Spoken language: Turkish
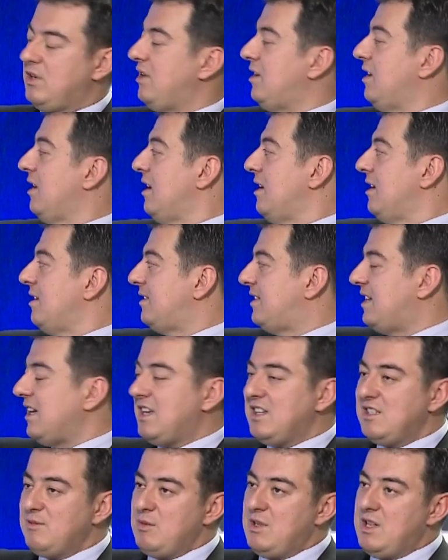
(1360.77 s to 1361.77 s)
Hani
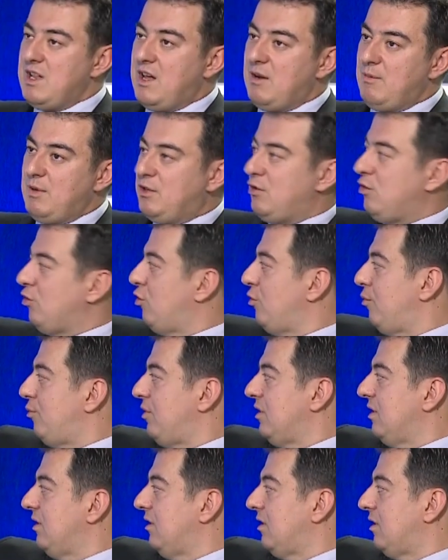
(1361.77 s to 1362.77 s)
8 milyar
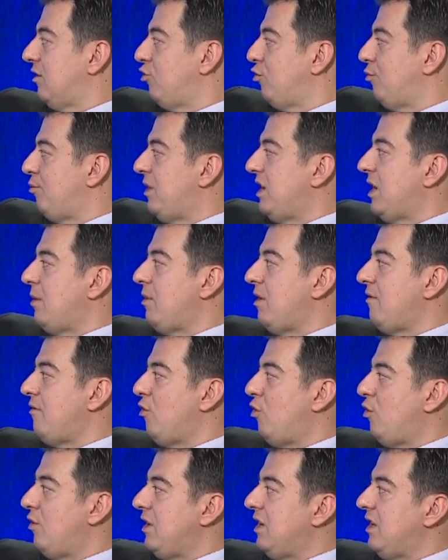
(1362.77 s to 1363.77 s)
metreküp yıllık şu
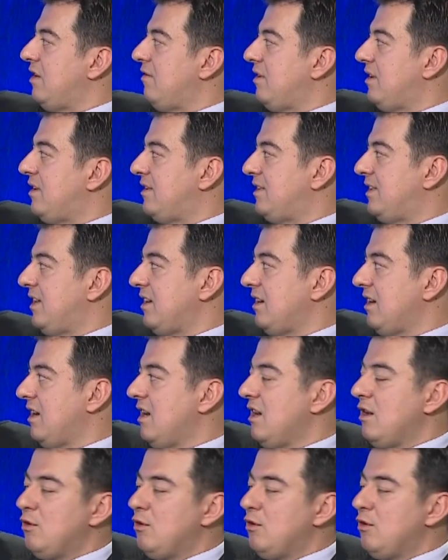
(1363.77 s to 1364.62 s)
Binabavi örneğini verirsek